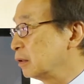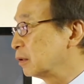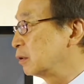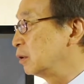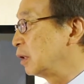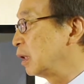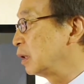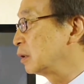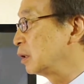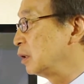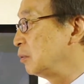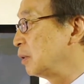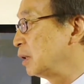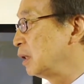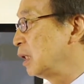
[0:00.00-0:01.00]
그래
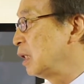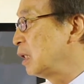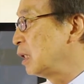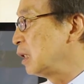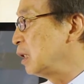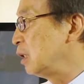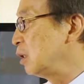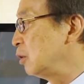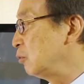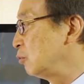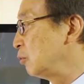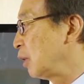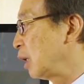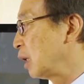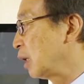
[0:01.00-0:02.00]
했더니만 1년
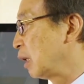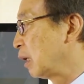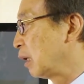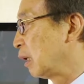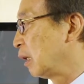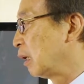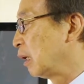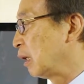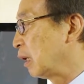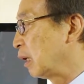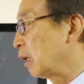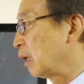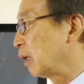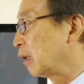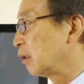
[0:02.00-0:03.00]
후에
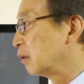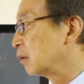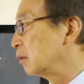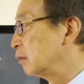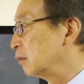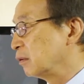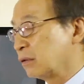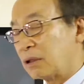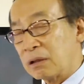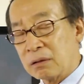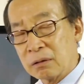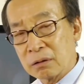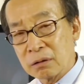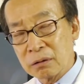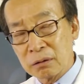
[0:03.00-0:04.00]
그
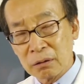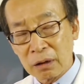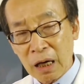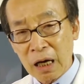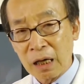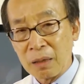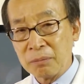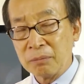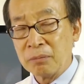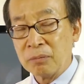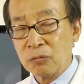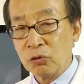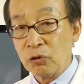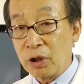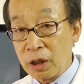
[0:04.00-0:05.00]
항암
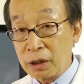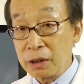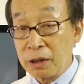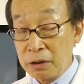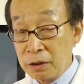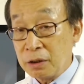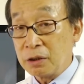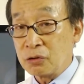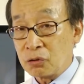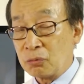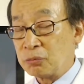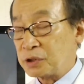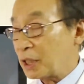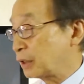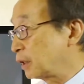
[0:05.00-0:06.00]
뇌 기능이
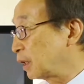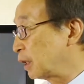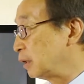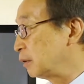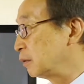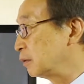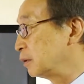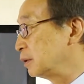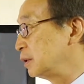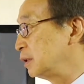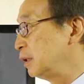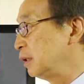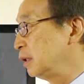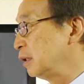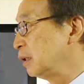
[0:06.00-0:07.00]
좀 장애가 있던
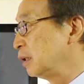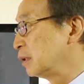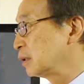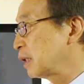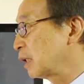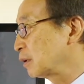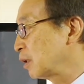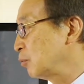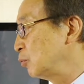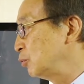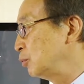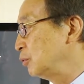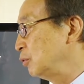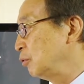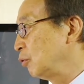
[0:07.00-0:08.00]
것이 상당
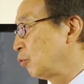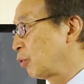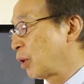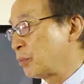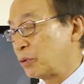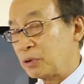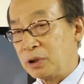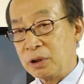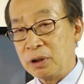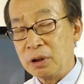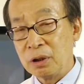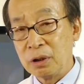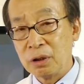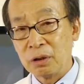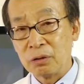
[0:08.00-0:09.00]
부분 회복이
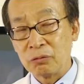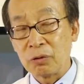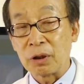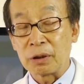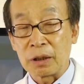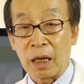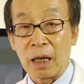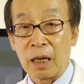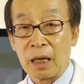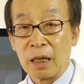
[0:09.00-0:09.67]
됐다.